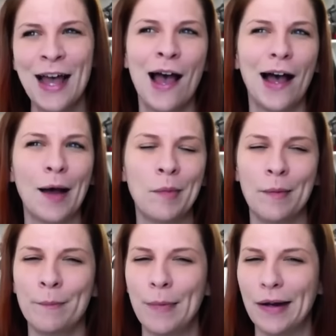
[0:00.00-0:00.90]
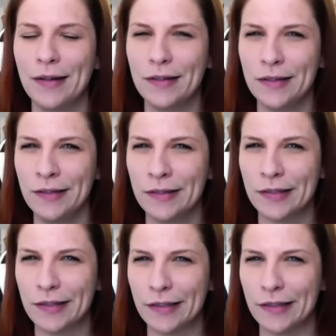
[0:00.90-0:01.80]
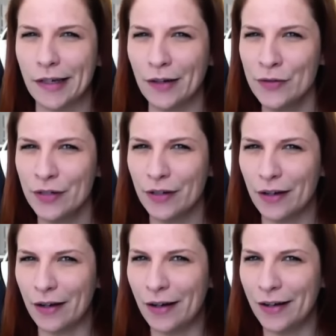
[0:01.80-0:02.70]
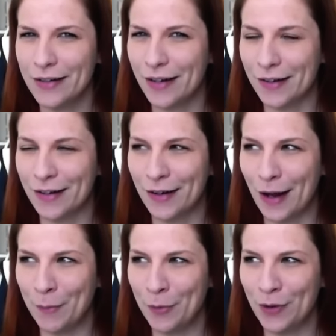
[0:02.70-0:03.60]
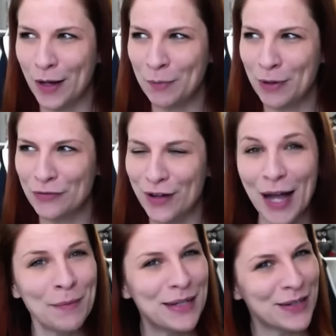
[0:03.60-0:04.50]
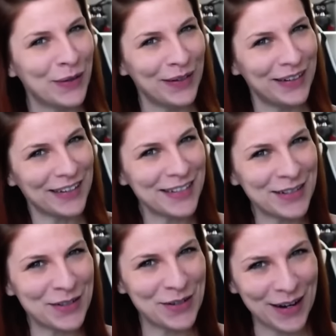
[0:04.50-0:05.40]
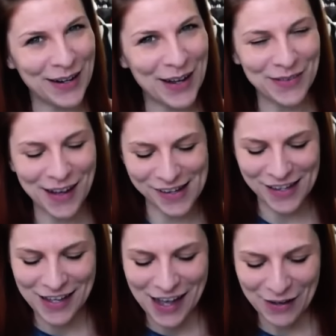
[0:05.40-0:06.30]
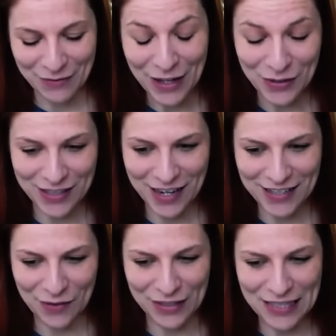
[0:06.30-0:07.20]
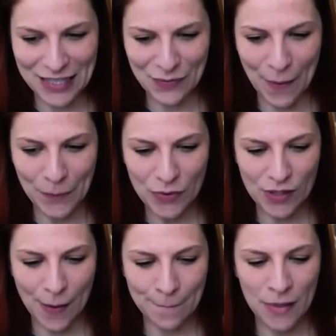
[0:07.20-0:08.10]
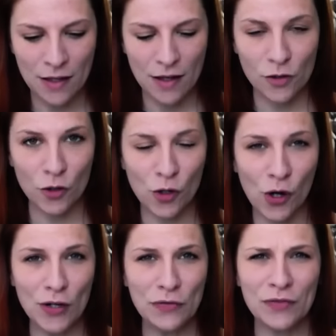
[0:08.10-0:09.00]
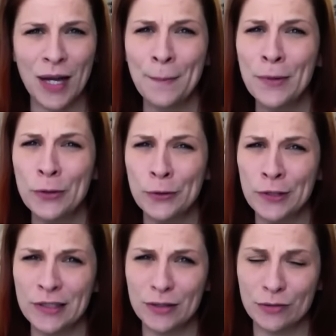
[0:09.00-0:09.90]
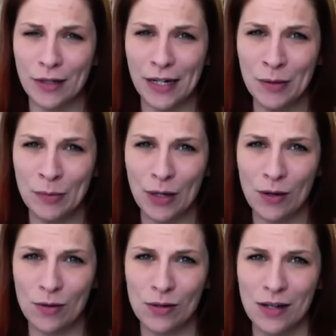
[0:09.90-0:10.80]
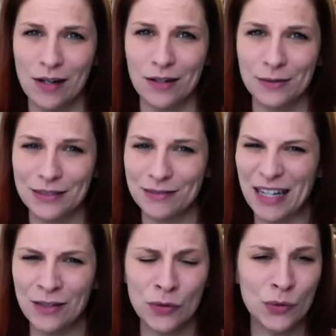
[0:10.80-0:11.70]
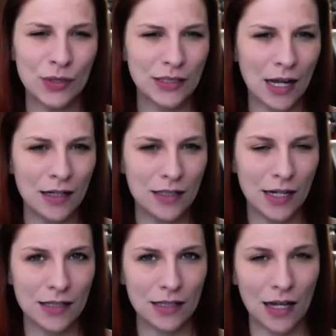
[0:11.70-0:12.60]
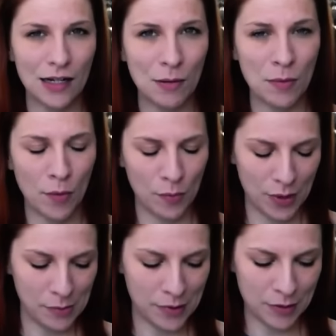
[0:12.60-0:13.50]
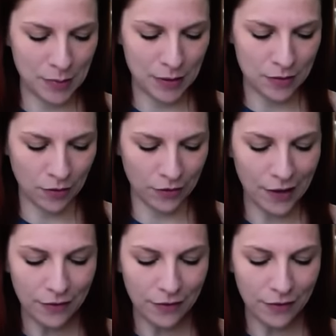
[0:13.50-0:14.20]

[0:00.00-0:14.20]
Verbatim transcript: aber meine intrigante Art hat da ab und an mal verheimlichen können, dass ich ein Trader war. War also sehr, sehr witzig. Wir haben zusammen gegolft, wir haben kurz Rainbow ganz kurz angetestet, hatten aber Probleme mit dem Internet.